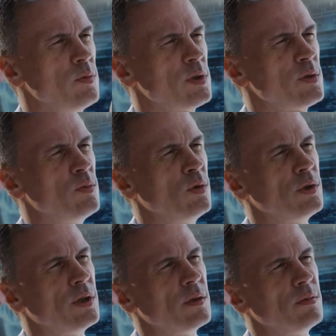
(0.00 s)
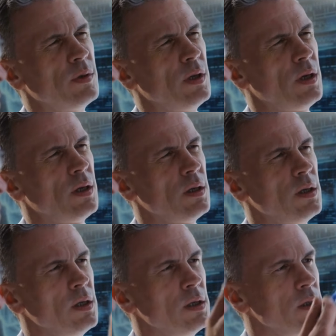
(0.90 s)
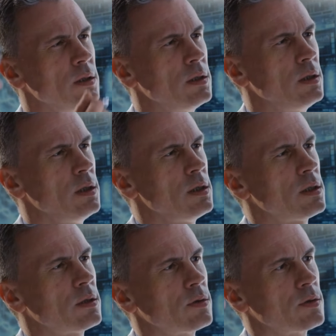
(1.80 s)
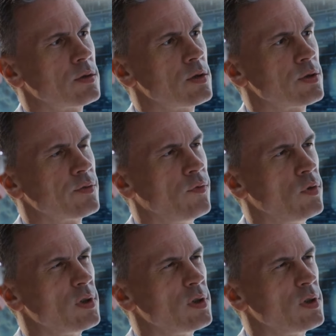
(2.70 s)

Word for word: Doktorların daha sonra keşfettikleri şey dünyayı şok etti.